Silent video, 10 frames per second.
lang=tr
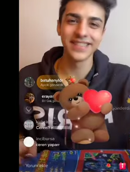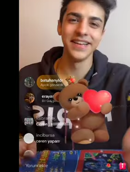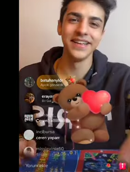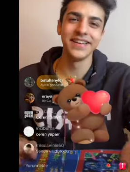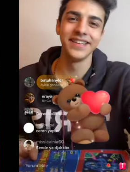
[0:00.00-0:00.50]

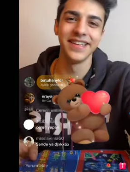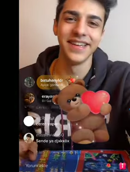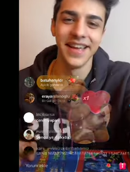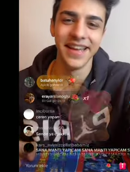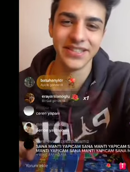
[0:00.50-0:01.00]
Seni gidi
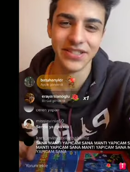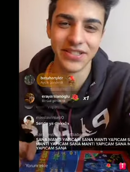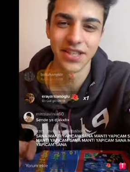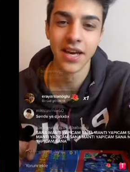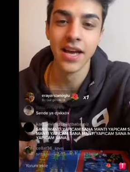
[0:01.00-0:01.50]

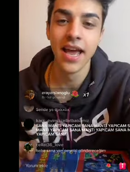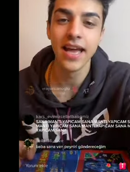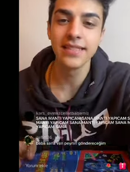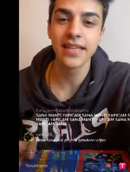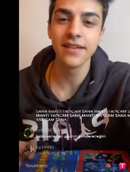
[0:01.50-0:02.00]
ezik.
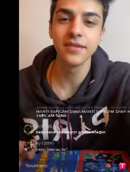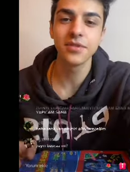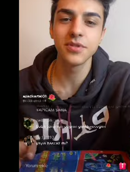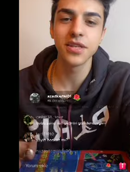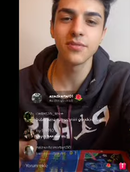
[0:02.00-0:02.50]
En
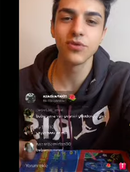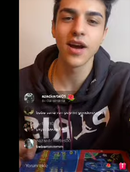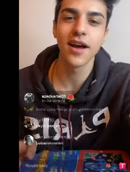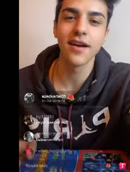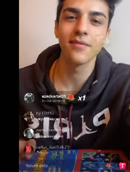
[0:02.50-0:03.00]
sevdiğim şey bu
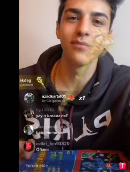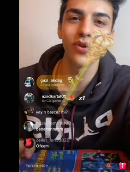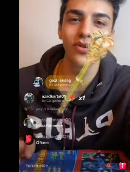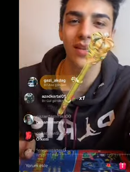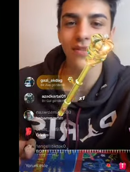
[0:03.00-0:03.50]
ya.
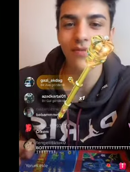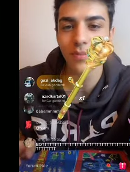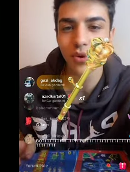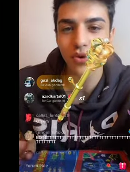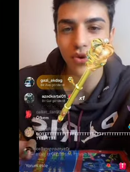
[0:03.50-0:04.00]
Bot değilim
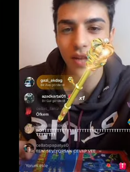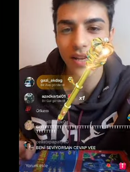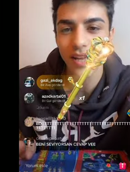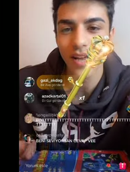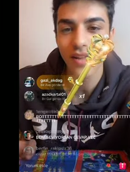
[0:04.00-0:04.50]
ve bot
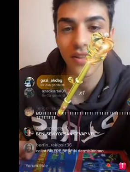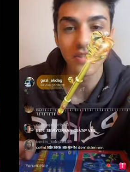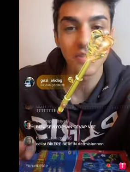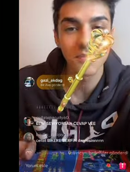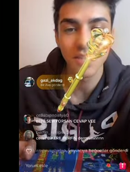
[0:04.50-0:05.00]
diyorlar ya.
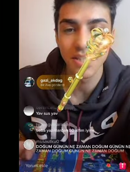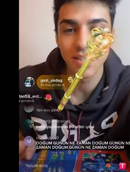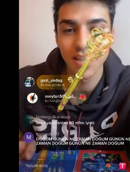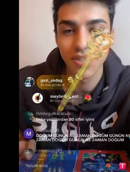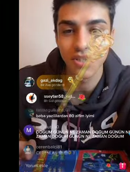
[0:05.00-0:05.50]
Nasıl bir
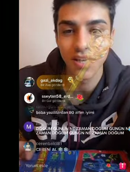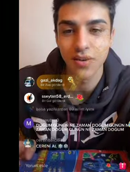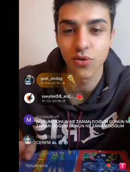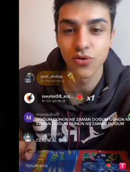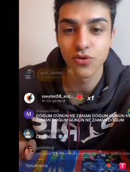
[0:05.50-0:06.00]
kitle
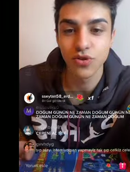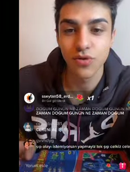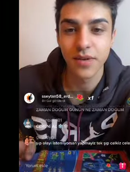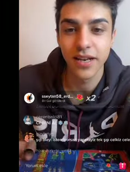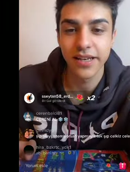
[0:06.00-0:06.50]
işte. Onu
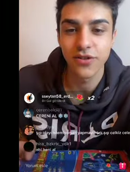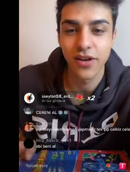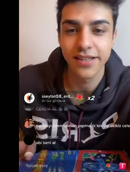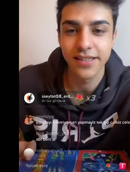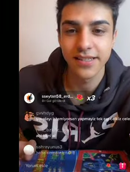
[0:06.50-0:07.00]
çok merak
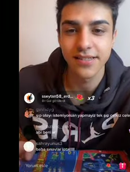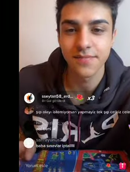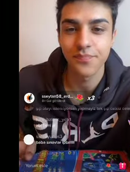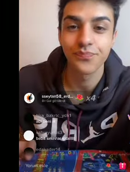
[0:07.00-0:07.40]
ediyor herkes.